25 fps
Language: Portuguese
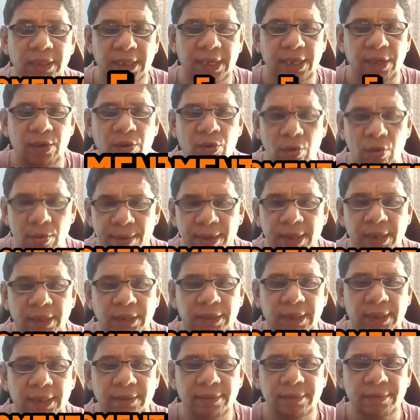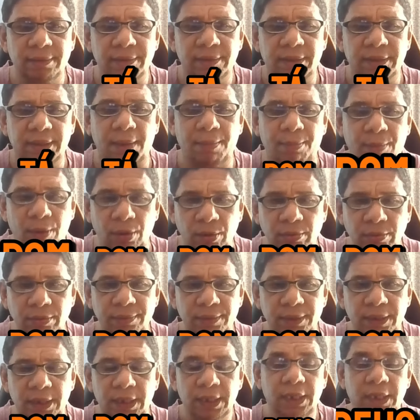aí, comenta, tá bom?
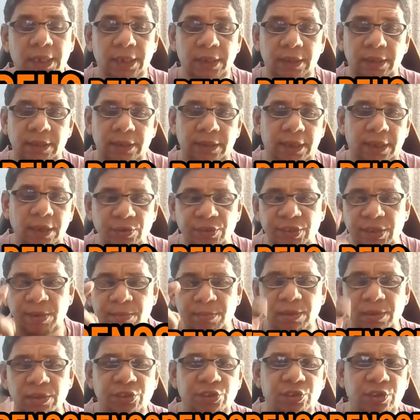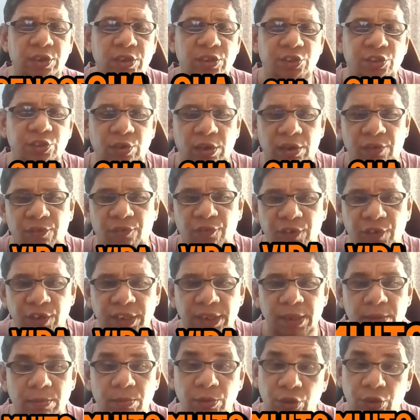Deus abençoe a sua
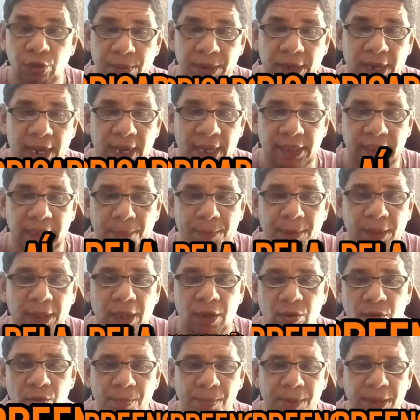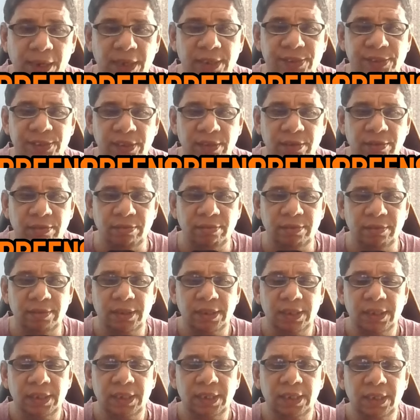vida. Muito obrigado aí pela compreensão.
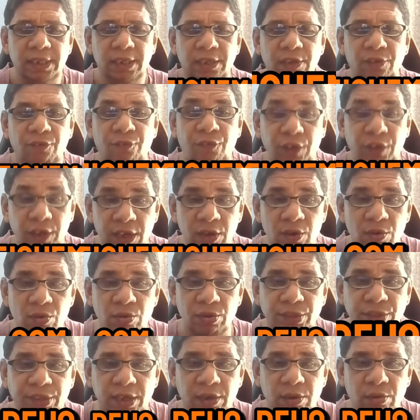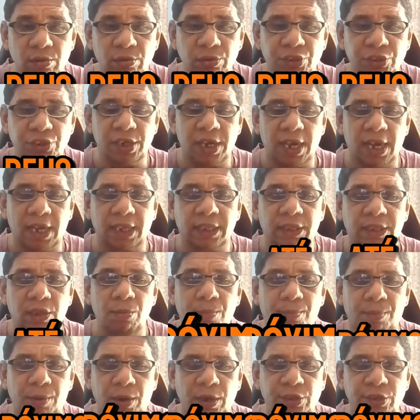Fiquem com Deus. Até um
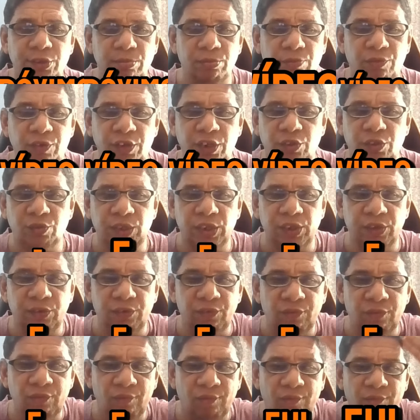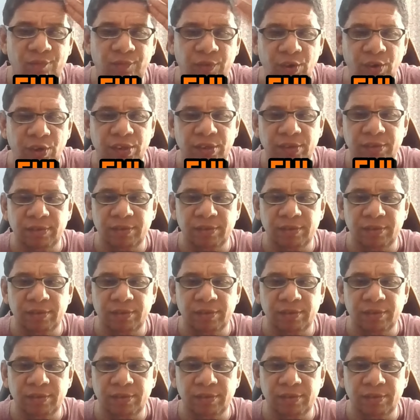próximo vídeo e fui!